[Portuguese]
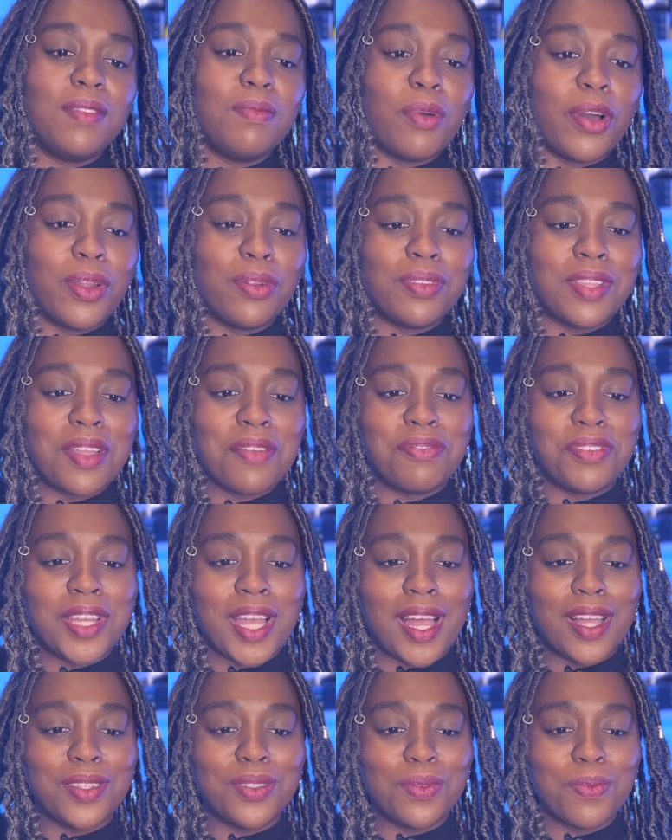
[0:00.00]
embora eu tenha
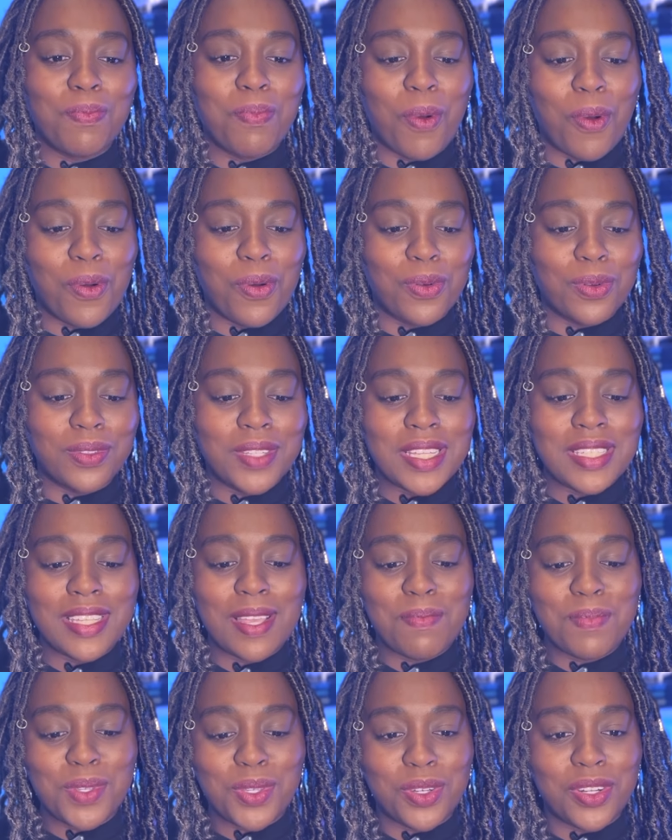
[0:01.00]
ficado um pouco
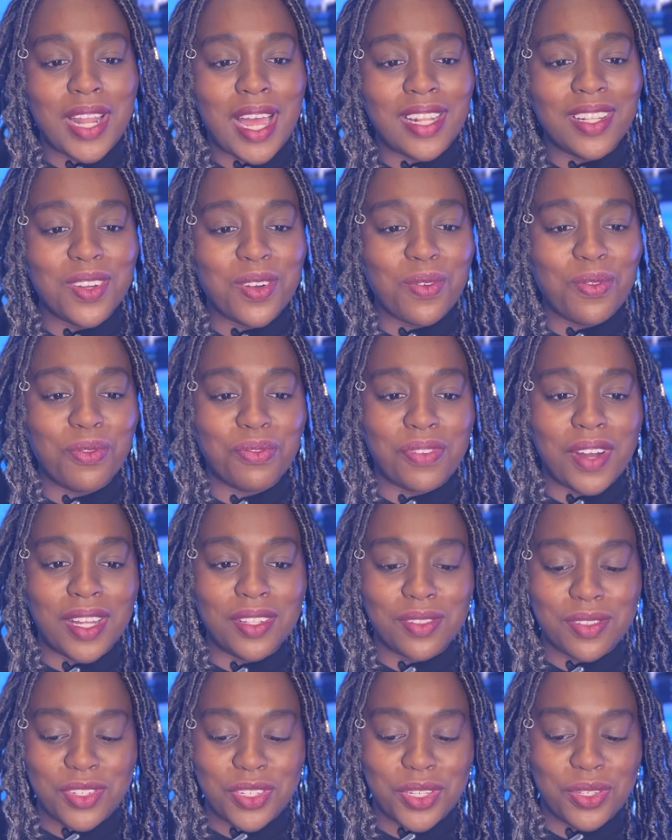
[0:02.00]
decepcionada com o
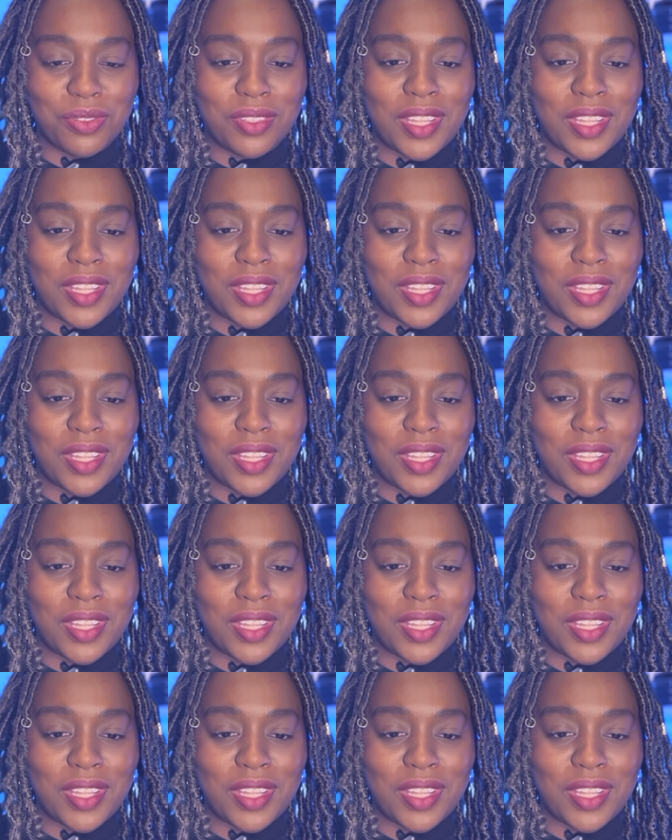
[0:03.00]
fato de que o